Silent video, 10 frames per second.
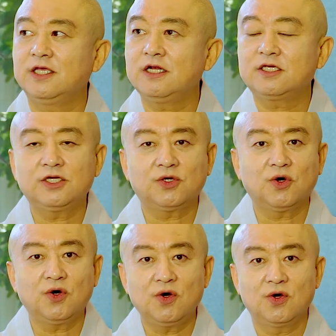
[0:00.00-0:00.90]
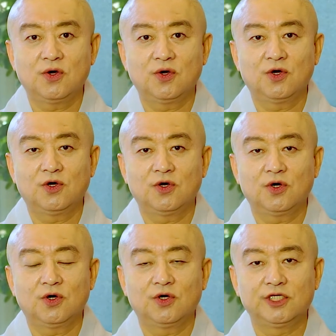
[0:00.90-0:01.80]
1km,
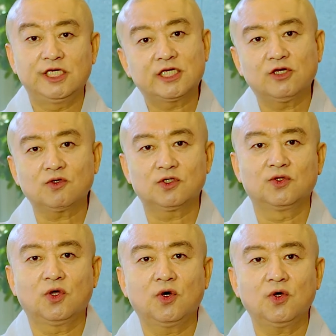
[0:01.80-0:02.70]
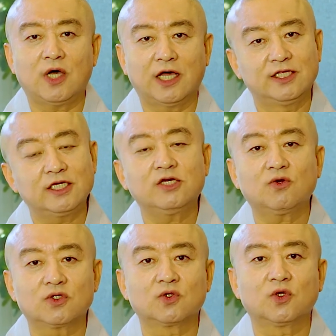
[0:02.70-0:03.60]
2km 정도, 한
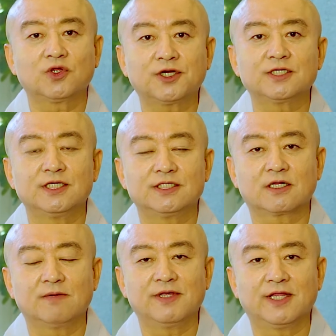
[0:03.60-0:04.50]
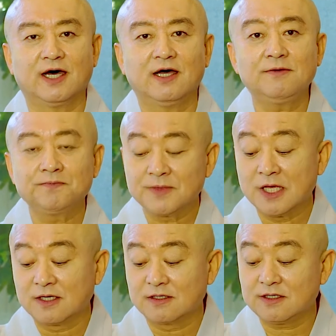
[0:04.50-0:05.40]
2km 정도 떨어져 있을 겁니다.
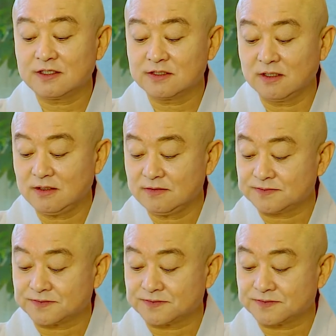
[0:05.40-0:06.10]
그래서